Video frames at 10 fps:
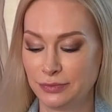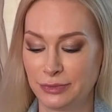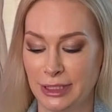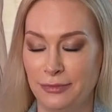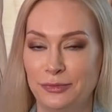
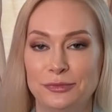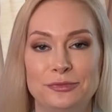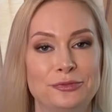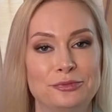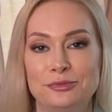там,
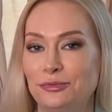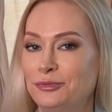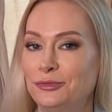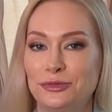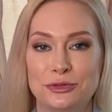
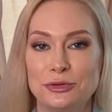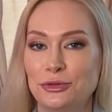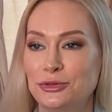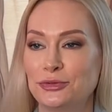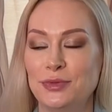в
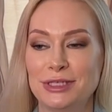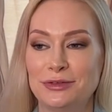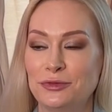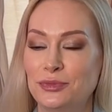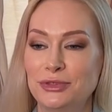социум,
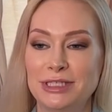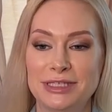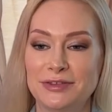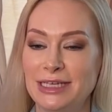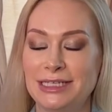если вы
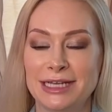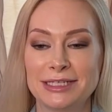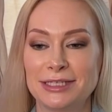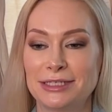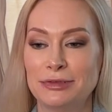будете
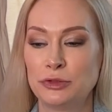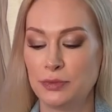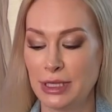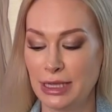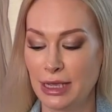встречаться с
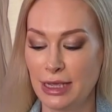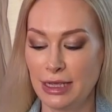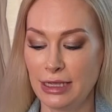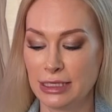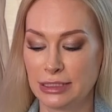людьми,
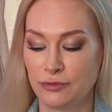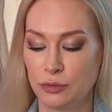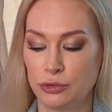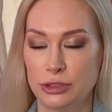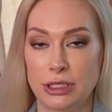если вы
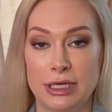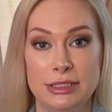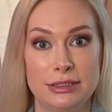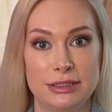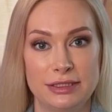будете
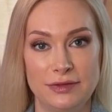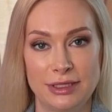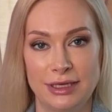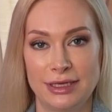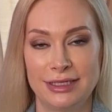ходить на
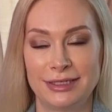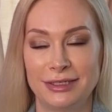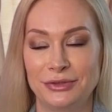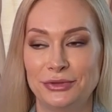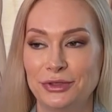свидания, на
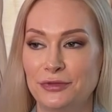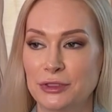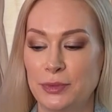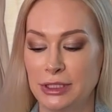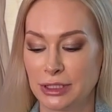которые
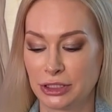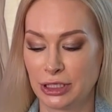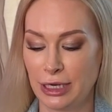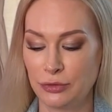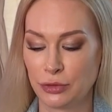вас
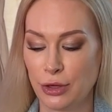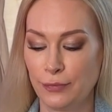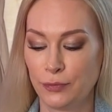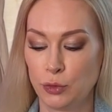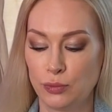приглашают,
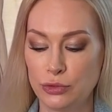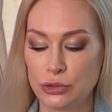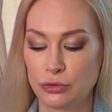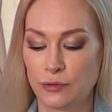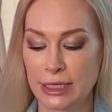то
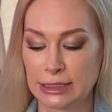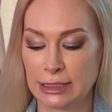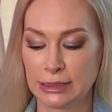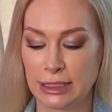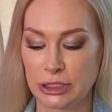будет у вас
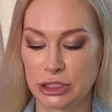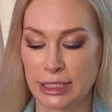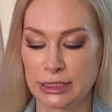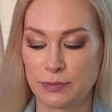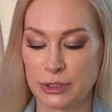тогда
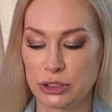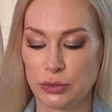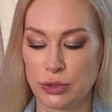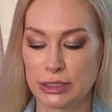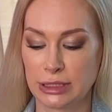шанс
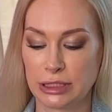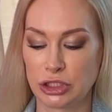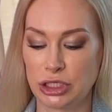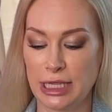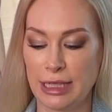построить
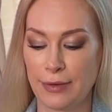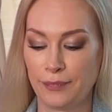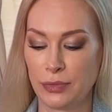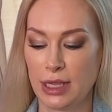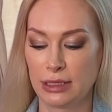отношения.
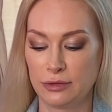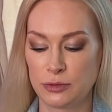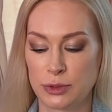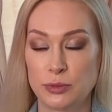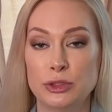
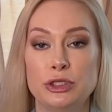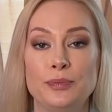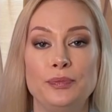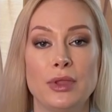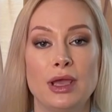Давайте
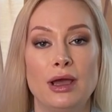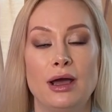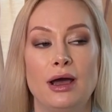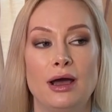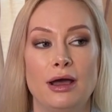посмотрим
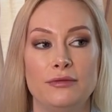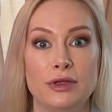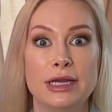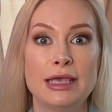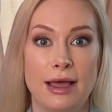э,
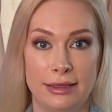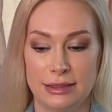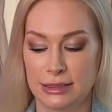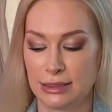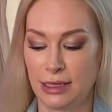
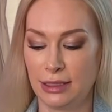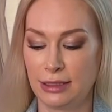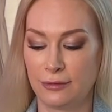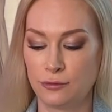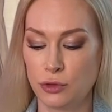вероятность да,
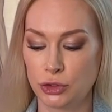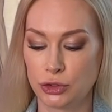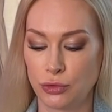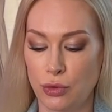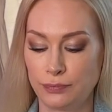того,
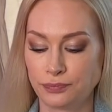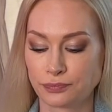что